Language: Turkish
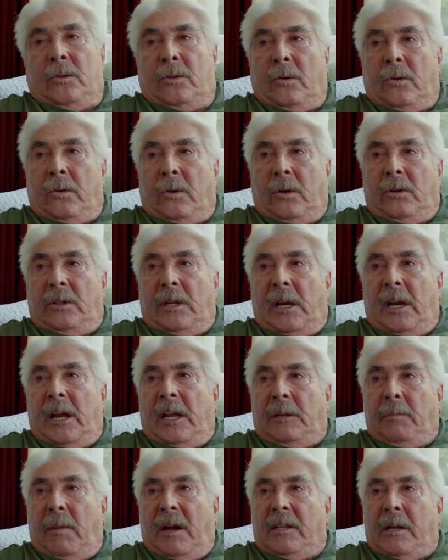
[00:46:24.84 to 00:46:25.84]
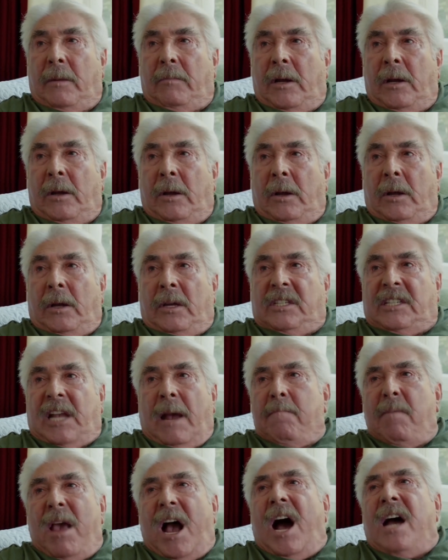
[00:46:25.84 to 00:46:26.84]
Songül deli etme adamı.
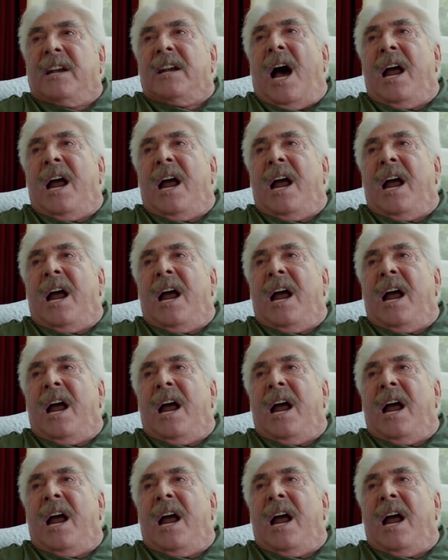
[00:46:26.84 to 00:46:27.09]
Sen bir